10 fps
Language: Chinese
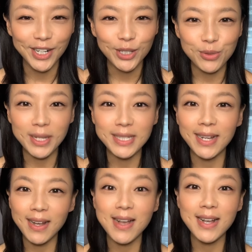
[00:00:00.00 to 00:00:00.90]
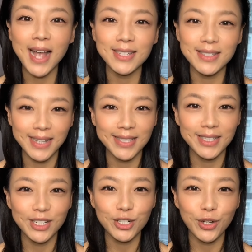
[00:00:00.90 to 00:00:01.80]
所以在刚刚开始练习
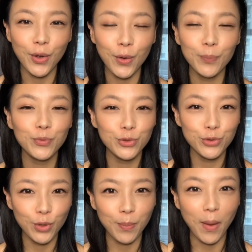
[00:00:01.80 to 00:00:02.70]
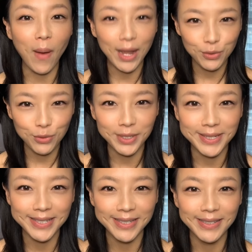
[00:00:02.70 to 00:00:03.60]
的时候，确保安全
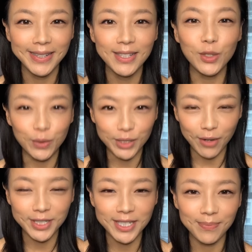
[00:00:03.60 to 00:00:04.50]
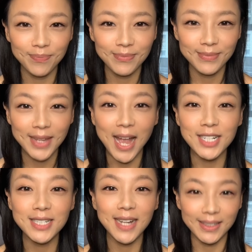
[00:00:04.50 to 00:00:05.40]
性、有效性，还
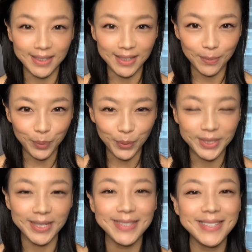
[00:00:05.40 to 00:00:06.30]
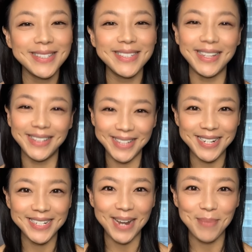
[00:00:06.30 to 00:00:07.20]
是让你的脖颈自然的
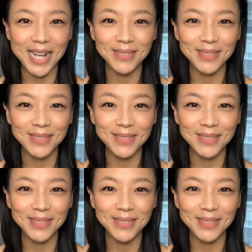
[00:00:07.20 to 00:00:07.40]
延展吧。